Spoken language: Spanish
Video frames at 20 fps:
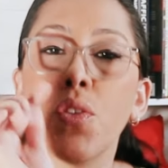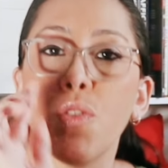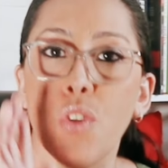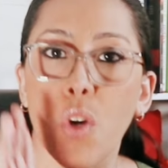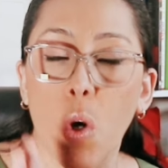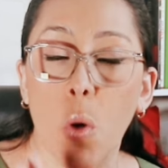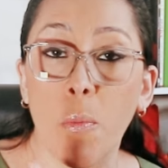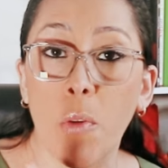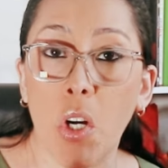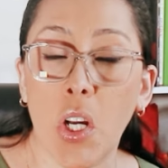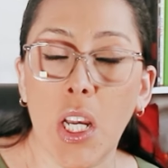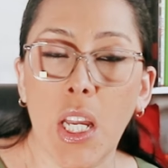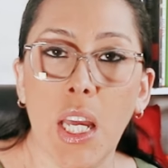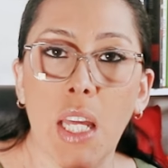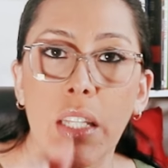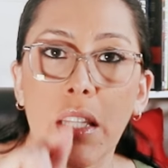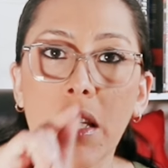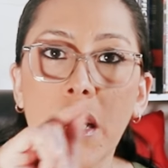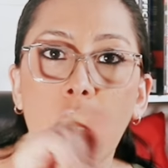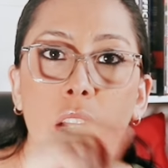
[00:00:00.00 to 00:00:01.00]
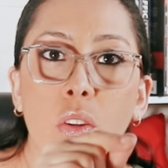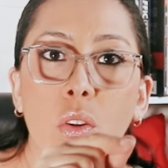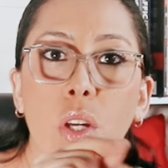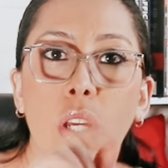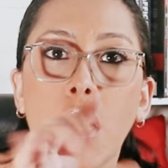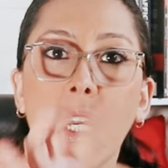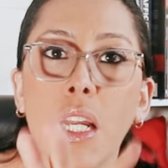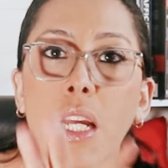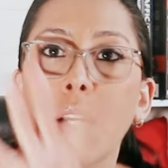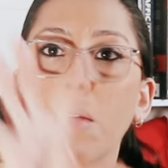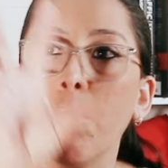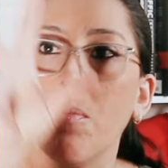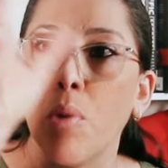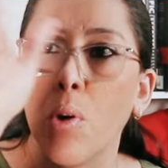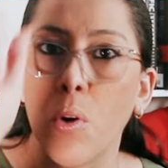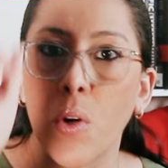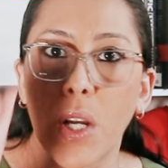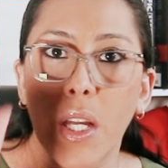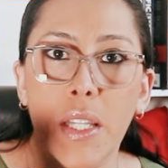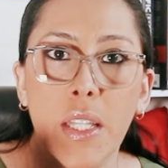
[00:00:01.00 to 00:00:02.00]
Yo como clienta le doy clic,
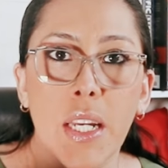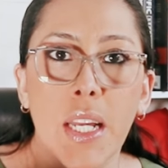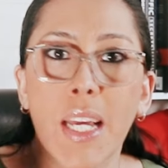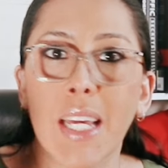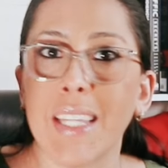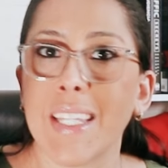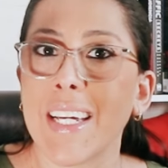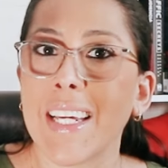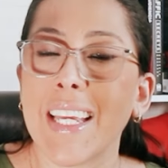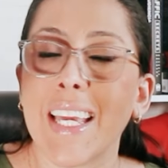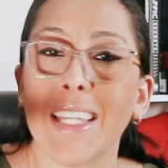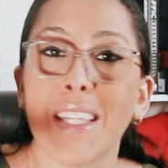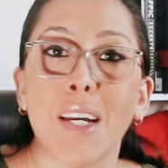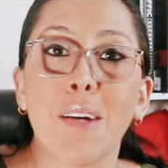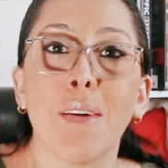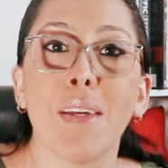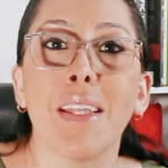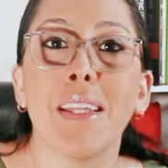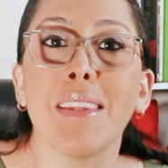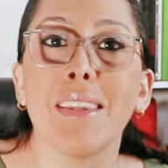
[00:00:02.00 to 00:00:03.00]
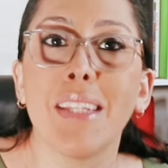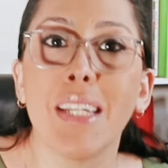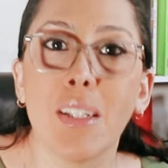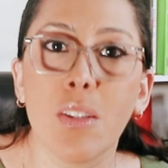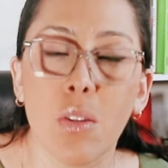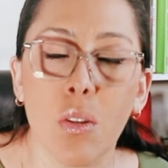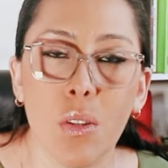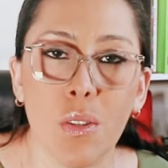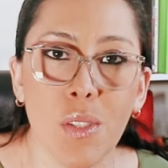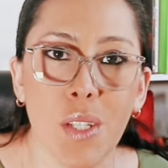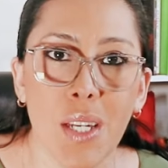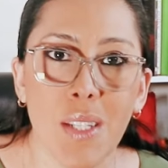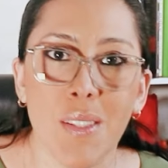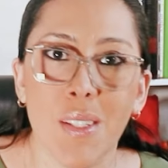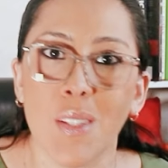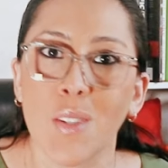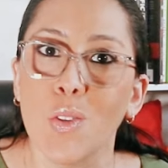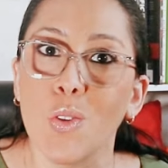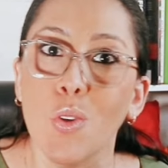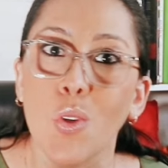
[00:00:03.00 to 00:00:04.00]
pongo la tarjeta y a través de TikTok se
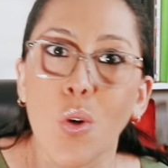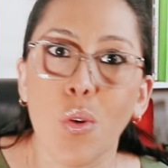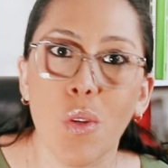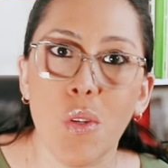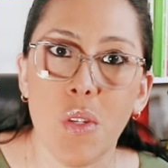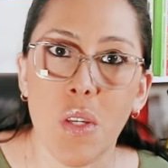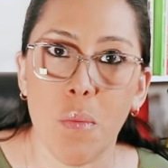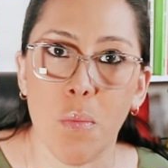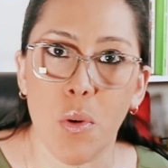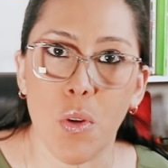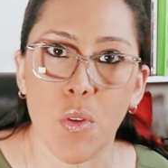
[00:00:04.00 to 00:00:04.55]
hace todo ese